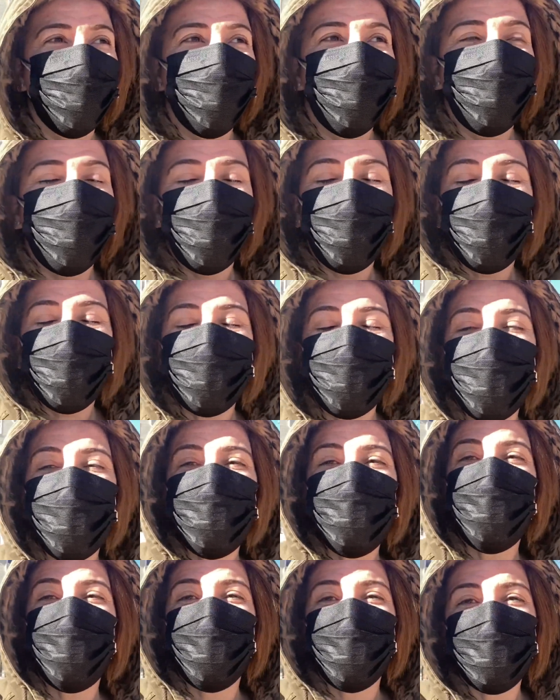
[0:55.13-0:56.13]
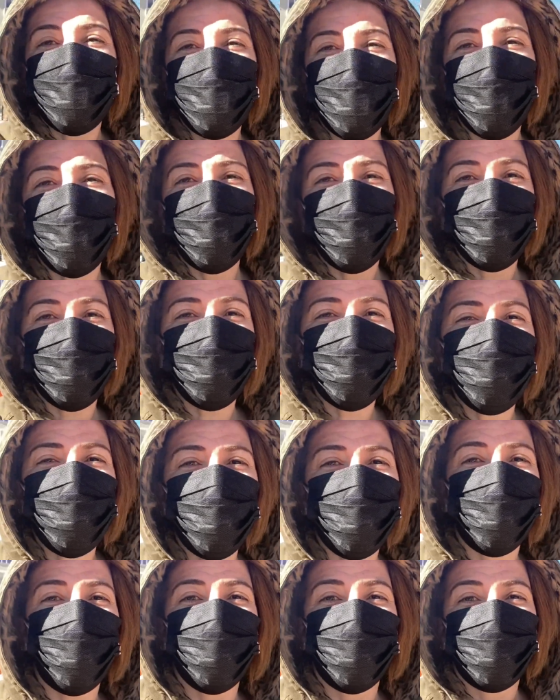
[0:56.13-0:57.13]
Böyle Kent Park'a doğru
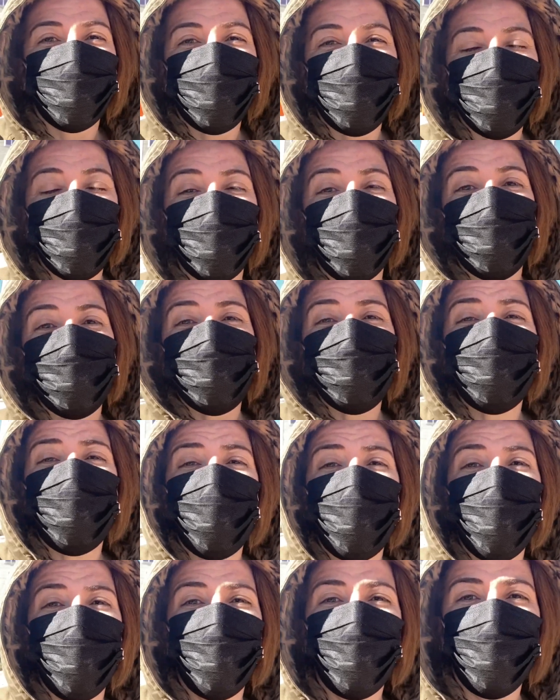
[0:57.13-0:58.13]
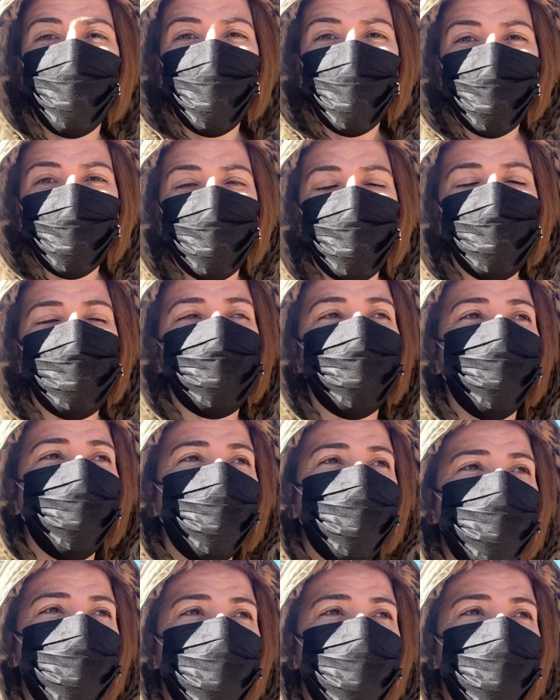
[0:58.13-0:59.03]
yürüyorum arkadaşlar. Aslında AVM'ye gidesim var.